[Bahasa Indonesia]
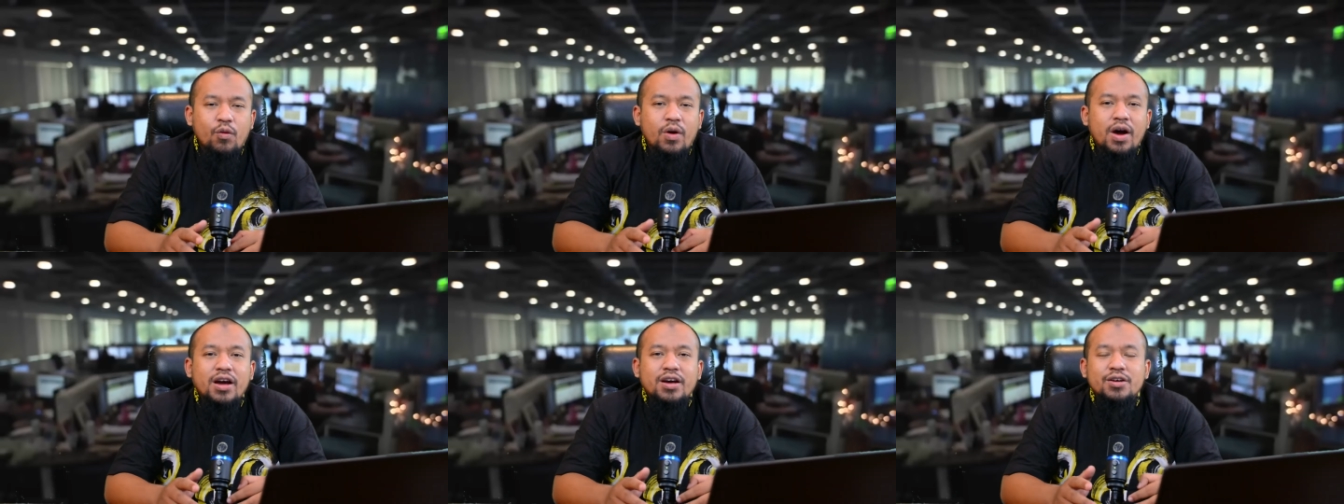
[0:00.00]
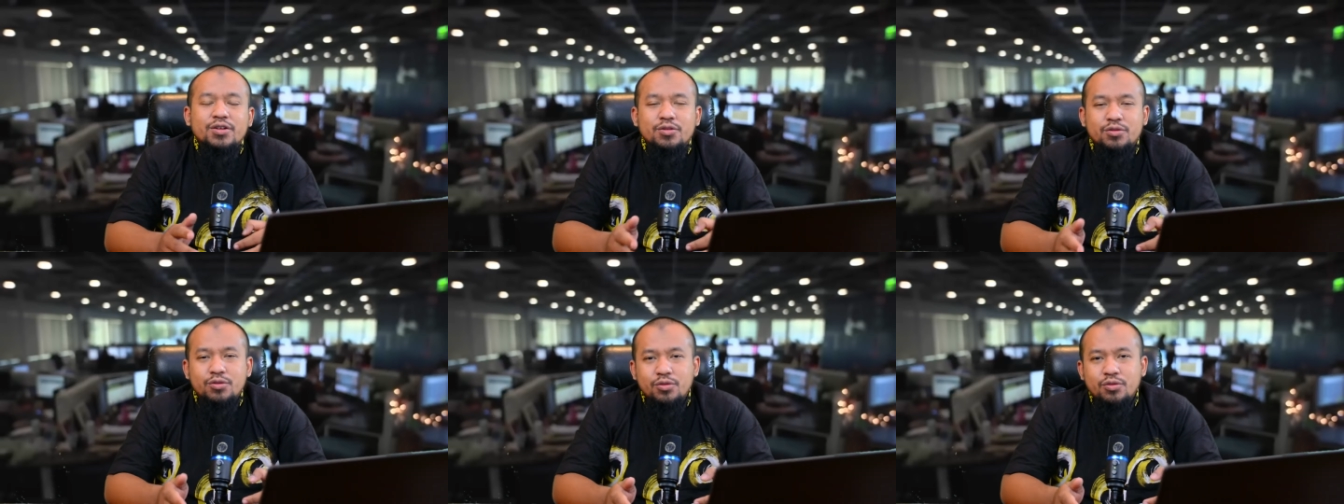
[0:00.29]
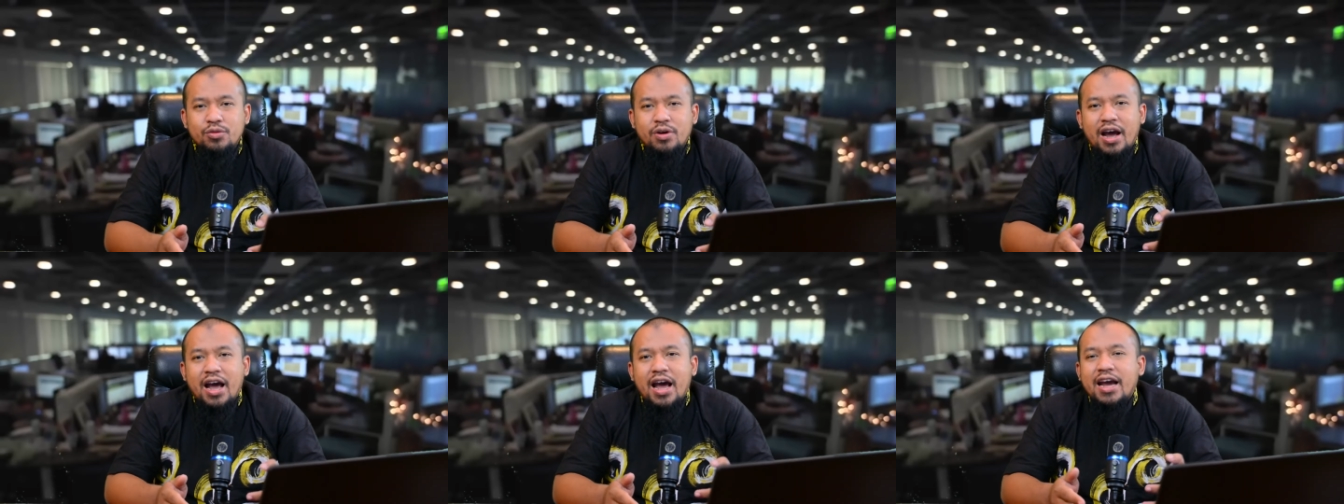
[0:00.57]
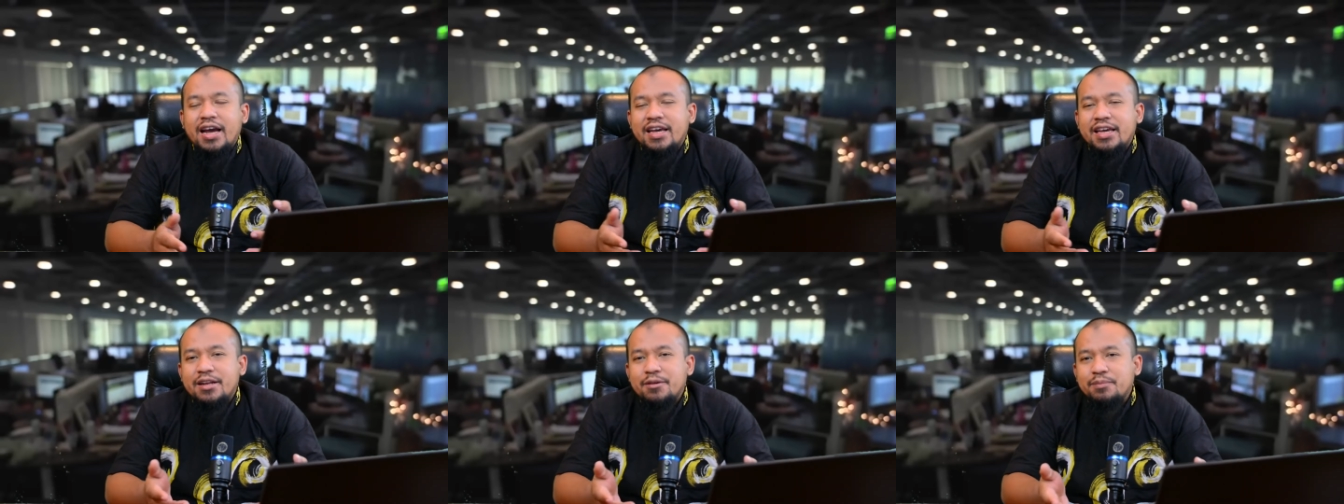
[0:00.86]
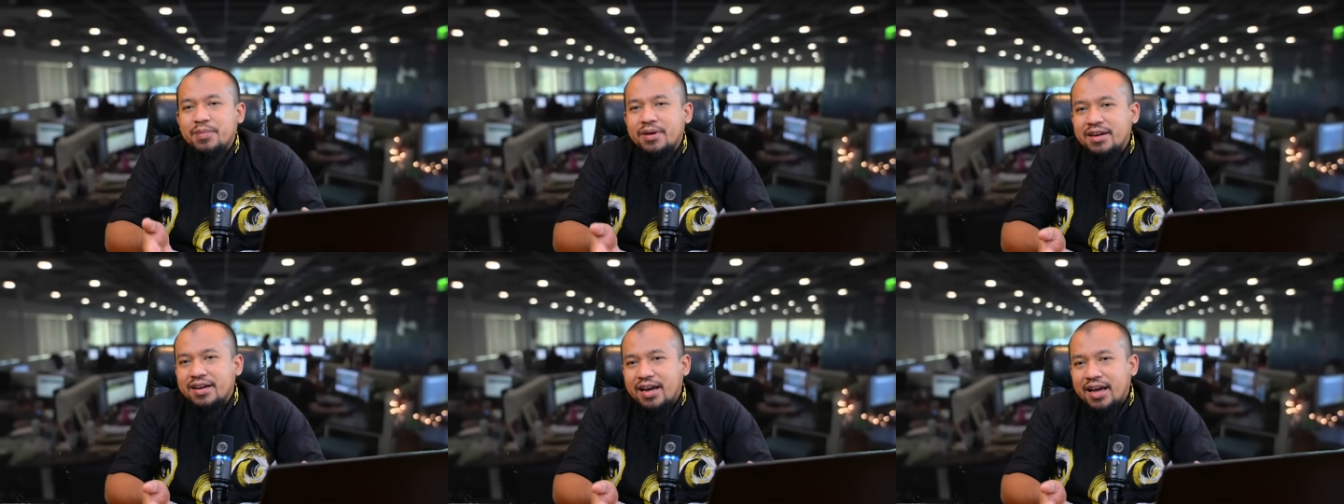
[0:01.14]
waktu
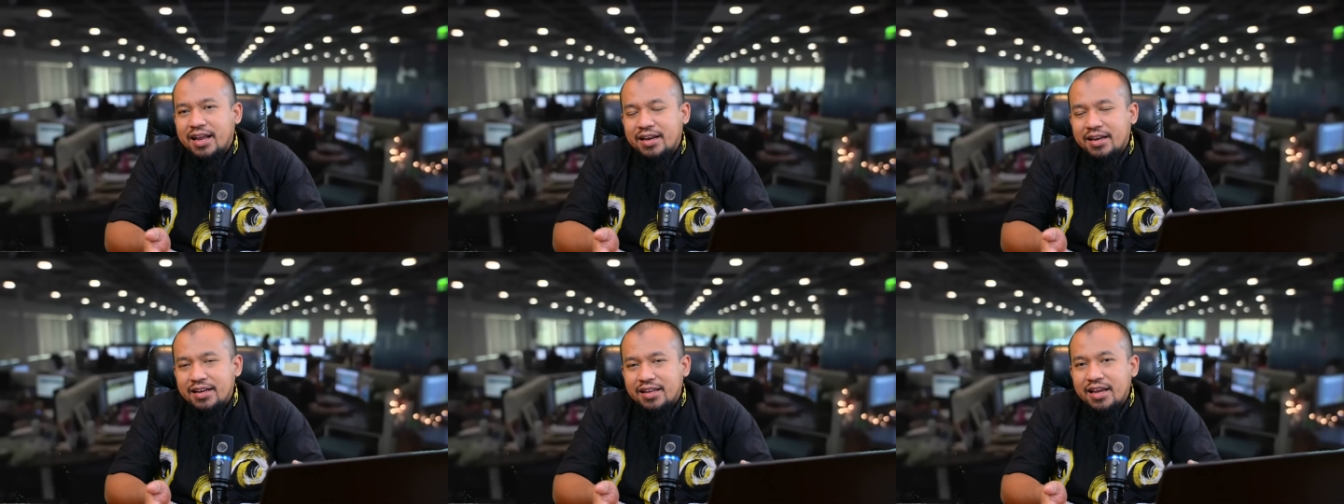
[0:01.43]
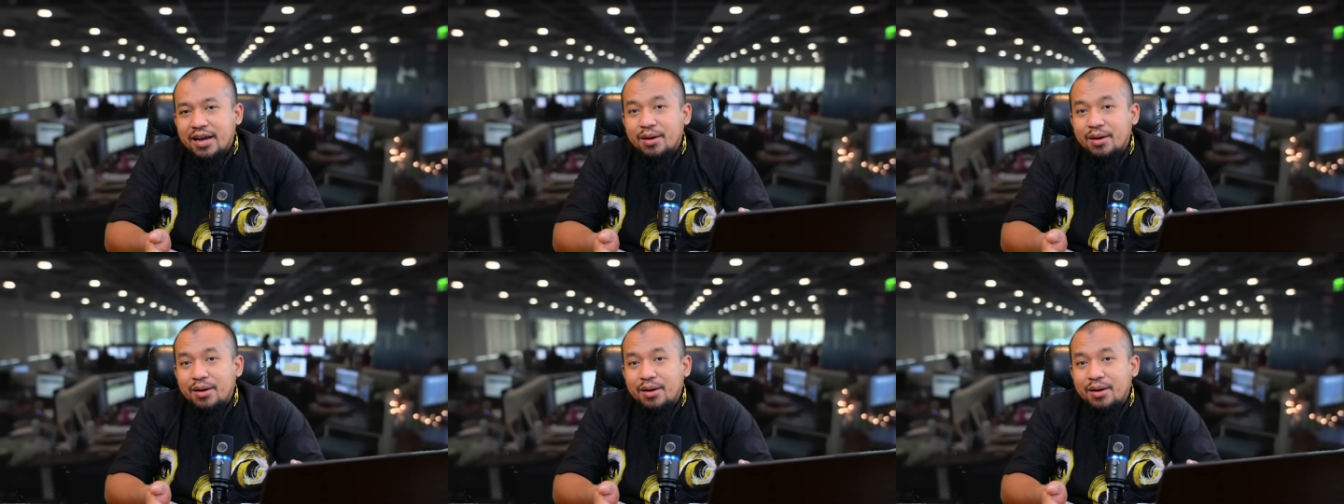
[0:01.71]
akhir pekan